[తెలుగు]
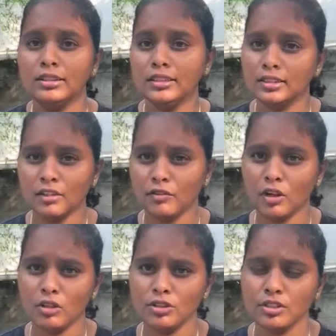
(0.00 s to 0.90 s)
సిక్స్ అని
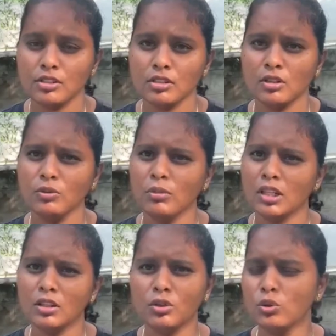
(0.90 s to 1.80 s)
ఫాలో చేస్తున్నాను
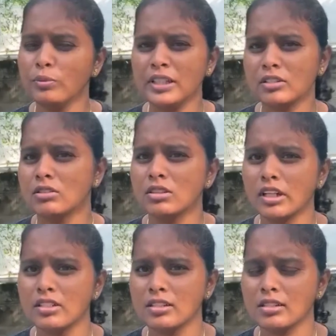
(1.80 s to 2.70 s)
మధ్యలో టూ మీల్స్ కూడా
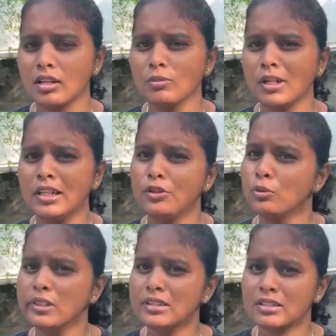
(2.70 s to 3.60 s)
ట్రై చేశాను మళ్ళీ టూ
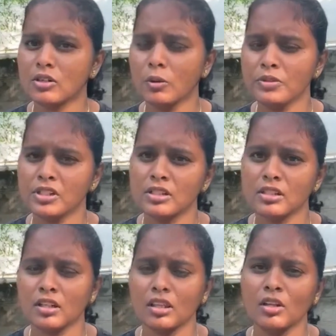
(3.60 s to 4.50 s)
మీల్స్ స్టాప్
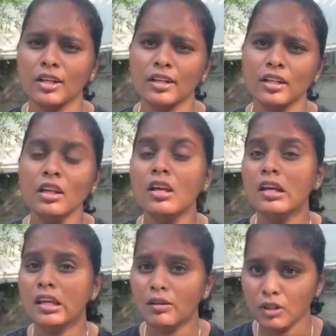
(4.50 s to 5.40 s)
చేసేసాను ఎందుకంటే
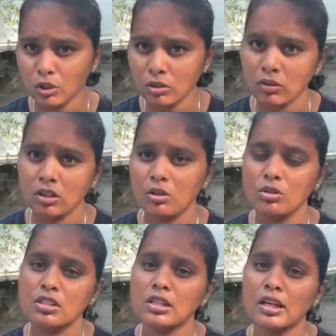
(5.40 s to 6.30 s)
ఈవినింగ్ కూడా
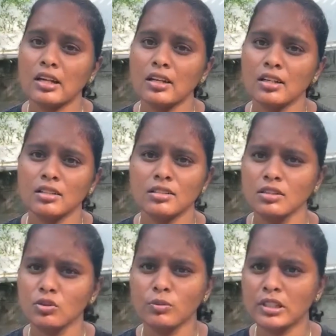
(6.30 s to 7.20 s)
వర్కౌట్స్ చేయాలి అనేసి
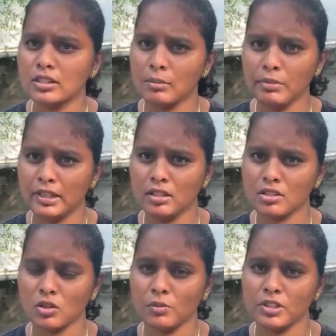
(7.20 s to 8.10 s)
టూ మీల్స్ కంప్లీట్గా
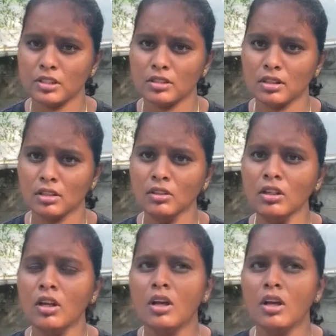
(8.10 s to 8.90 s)
స్టాప్ చేసేసాను